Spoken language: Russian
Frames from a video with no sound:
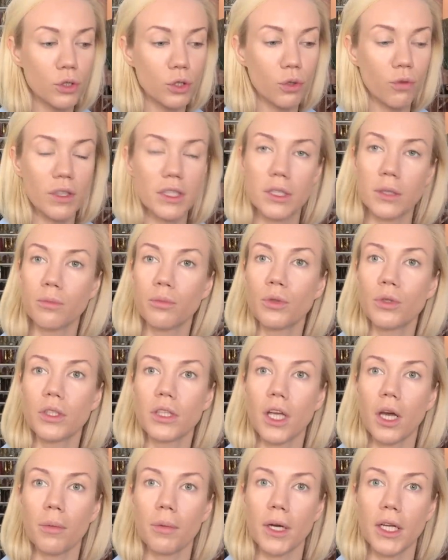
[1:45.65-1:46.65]
что у вас не будет
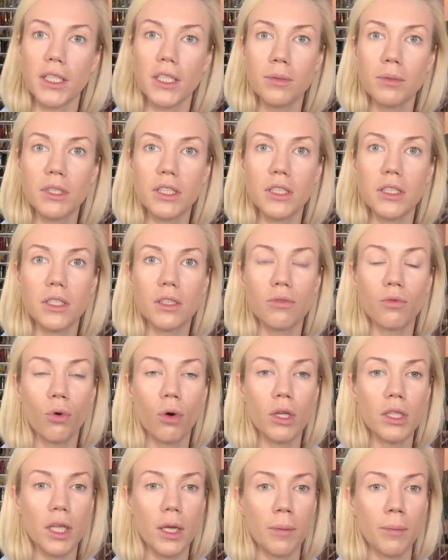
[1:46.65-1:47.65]
необходимости
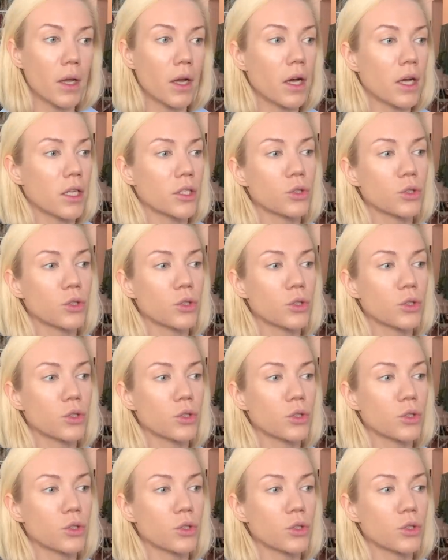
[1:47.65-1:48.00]
его там а,